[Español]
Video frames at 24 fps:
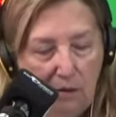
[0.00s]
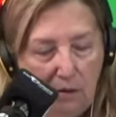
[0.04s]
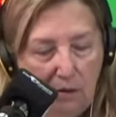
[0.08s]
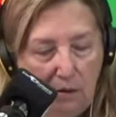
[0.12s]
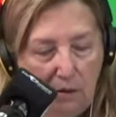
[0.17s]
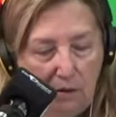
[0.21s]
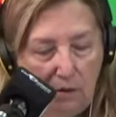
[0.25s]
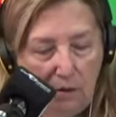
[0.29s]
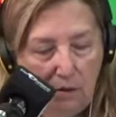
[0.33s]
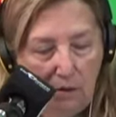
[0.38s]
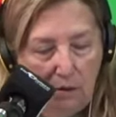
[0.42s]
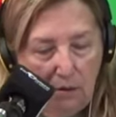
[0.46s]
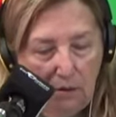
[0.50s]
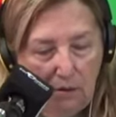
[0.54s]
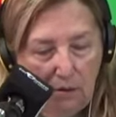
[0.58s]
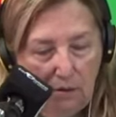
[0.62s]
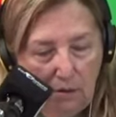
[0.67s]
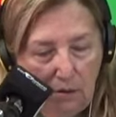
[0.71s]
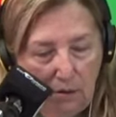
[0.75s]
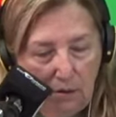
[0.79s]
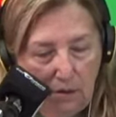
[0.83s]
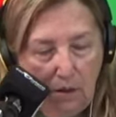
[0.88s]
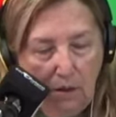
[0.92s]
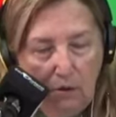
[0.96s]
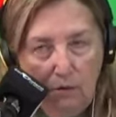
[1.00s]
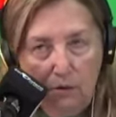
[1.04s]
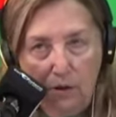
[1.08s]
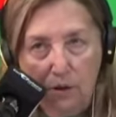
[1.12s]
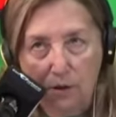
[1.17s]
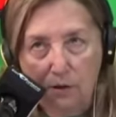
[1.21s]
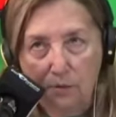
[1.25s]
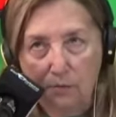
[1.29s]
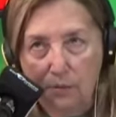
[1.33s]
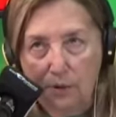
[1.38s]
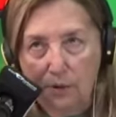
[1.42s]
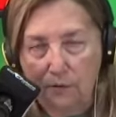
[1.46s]
No, no, ah,
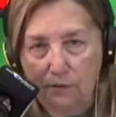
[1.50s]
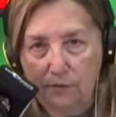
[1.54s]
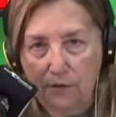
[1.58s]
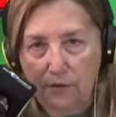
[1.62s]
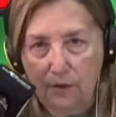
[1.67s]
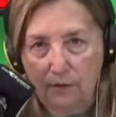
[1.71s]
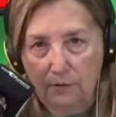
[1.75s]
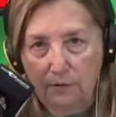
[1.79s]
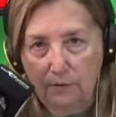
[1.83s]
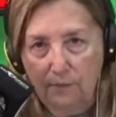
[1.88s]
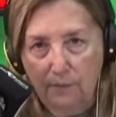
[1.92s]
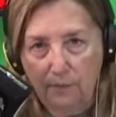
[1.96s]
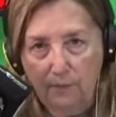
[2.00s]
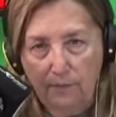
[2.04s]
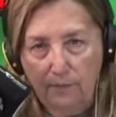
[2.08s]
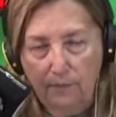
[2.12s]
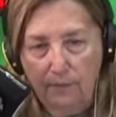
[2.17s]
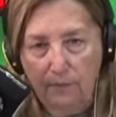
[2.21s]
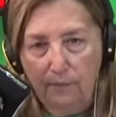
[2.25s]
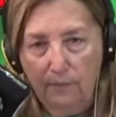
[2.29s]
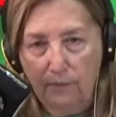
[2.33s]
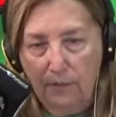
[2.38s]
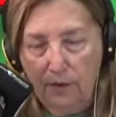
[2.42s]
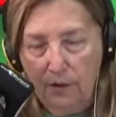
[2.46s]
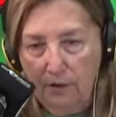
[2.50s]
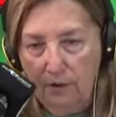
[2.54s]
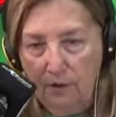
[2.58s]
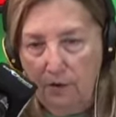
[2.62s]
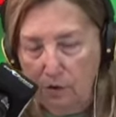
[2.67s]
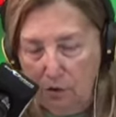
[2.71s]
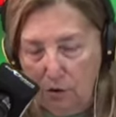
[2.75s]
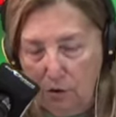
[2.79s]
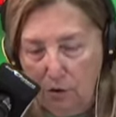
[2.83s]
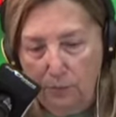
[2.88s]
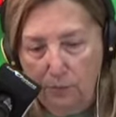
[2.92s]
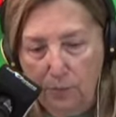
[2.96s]
no lo hago por política, lo
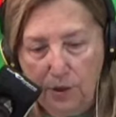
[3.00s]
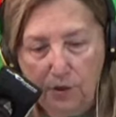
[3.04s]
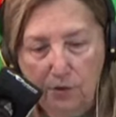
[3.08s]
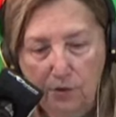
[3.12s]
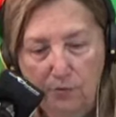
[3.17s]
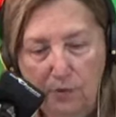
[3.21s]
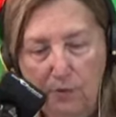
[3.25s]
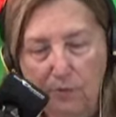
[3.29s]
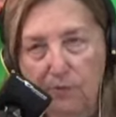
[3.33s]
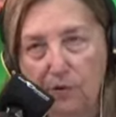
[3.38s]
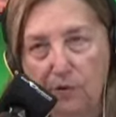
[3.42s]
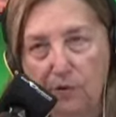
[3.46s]
hago por el